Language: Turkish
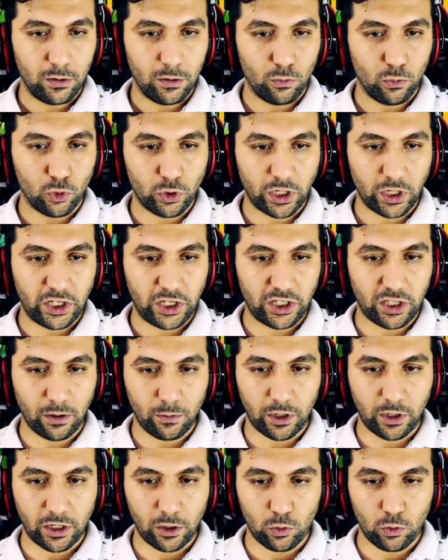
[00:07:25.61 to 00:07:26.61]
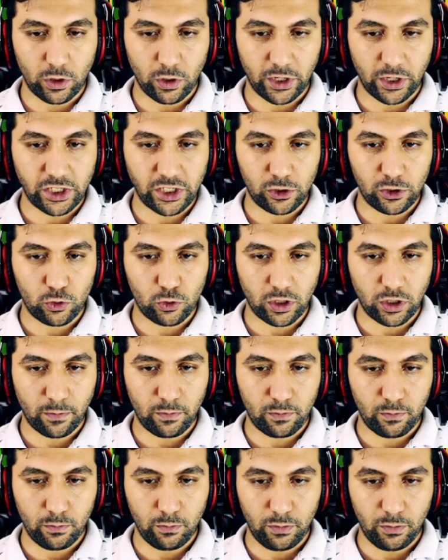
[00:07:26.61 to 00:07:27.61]
Buradaki kitapları da kullanacağız. Şurada
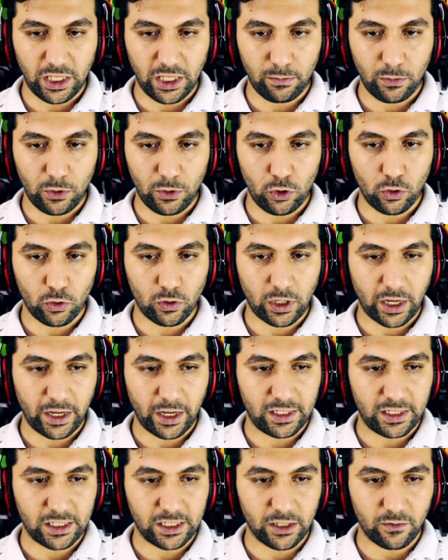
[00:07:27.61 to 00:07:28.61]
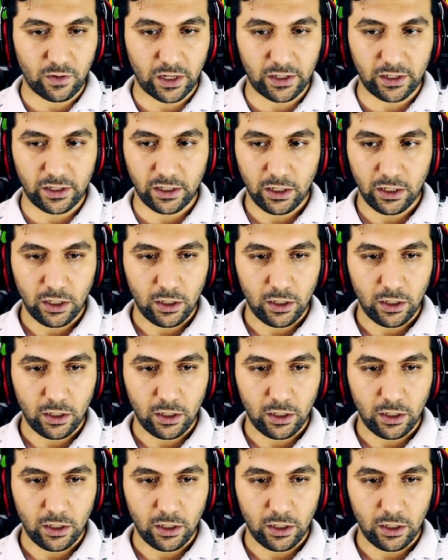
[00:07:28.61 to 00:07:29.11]
1 milyon daha iksir var.